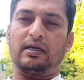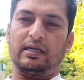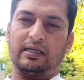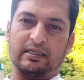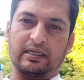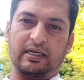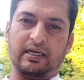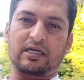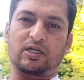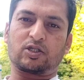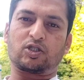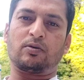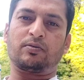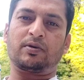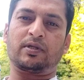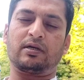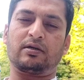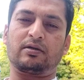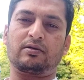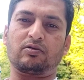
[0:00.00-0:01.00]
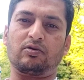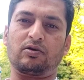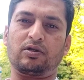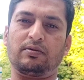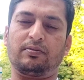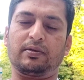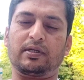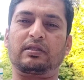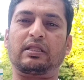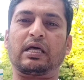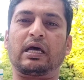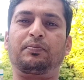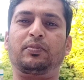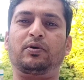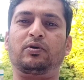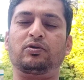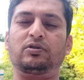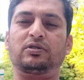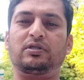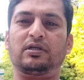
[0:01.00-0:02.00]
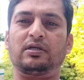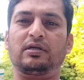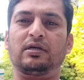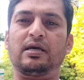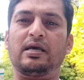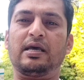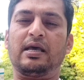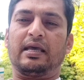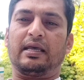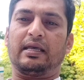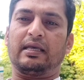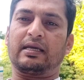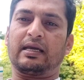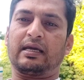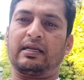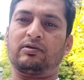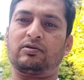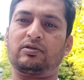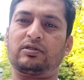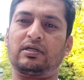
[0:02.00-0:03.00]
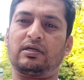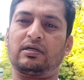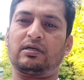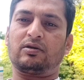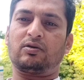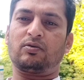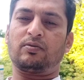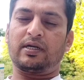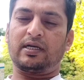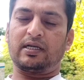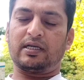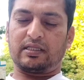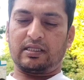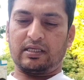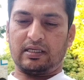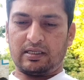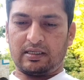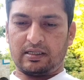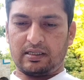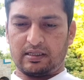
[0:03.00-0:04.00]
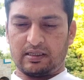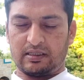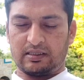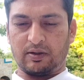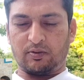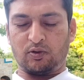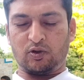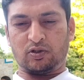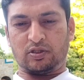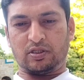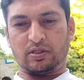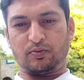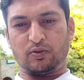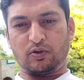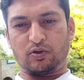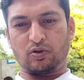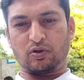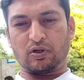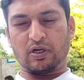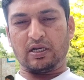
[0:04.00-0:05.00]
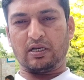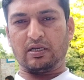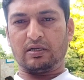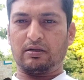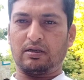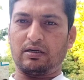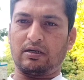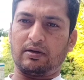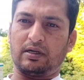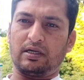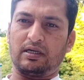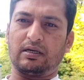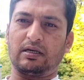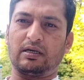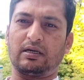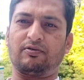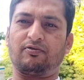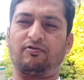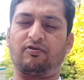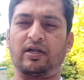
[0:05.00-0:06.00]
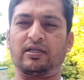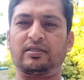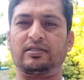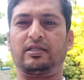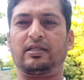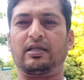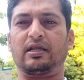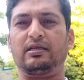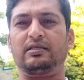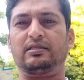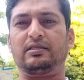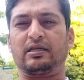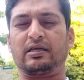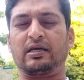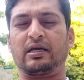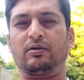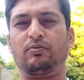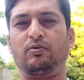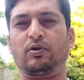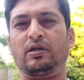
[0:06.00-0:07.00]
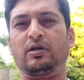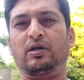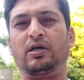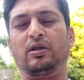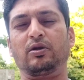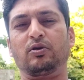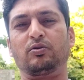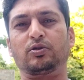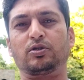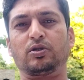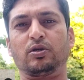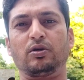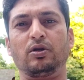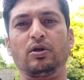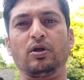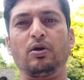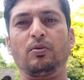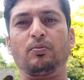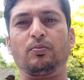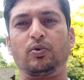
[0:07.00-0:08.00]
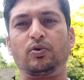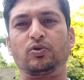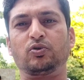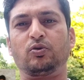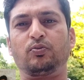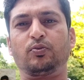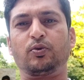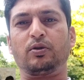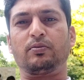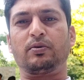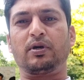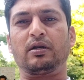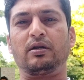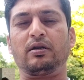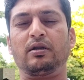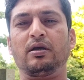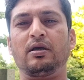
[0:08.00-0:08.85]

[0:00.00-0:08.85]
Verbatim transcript: এটার একটা সমাধান করে দিবে তারপর হচ্ছে এখানে হচ্ছে রোমানিয়াতে যেমন হচ্ছে পর্তুগাল ফ্রান্স ইতালি যেখানে বলেন এখানে হচ্ছে প্রচুর পরিমাণ